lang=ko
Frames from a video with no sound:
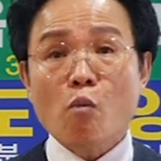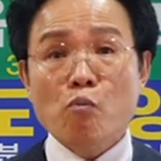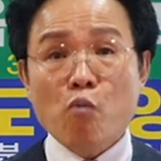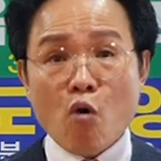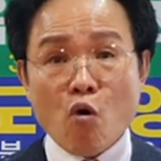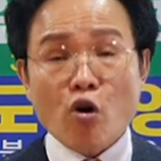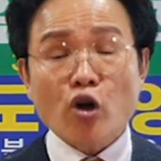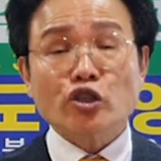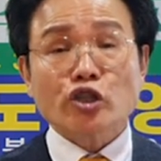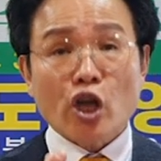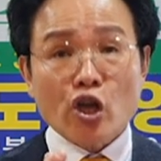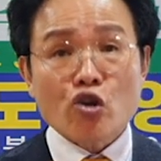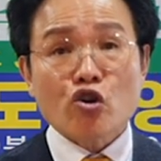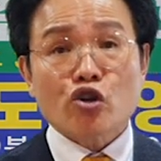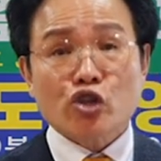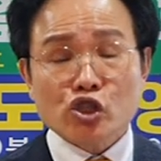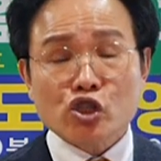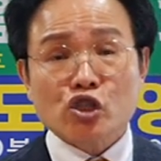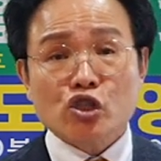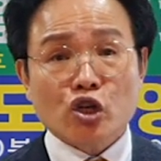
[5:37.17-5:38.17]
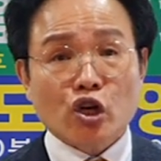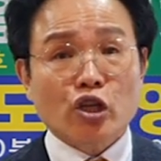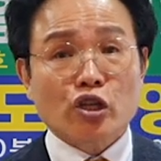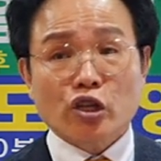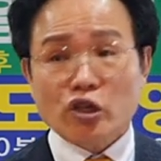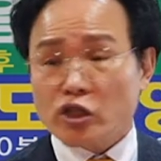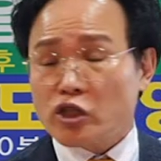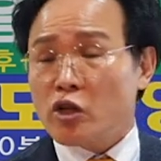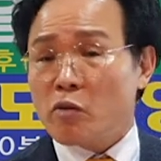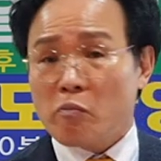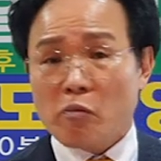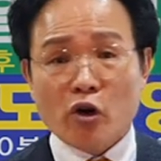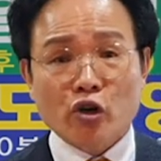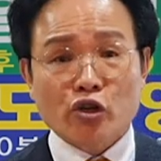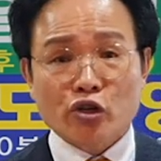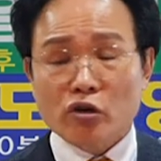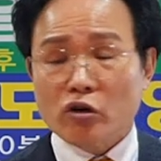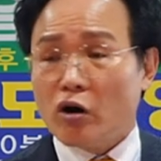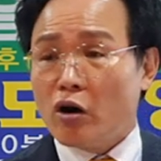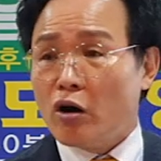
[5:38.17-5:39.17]
뭔가 사역이 있을 거 아니야,
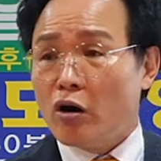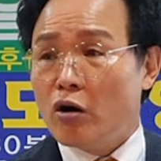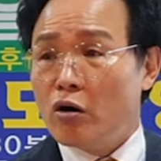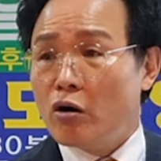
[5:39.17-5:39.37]
사단마귀가.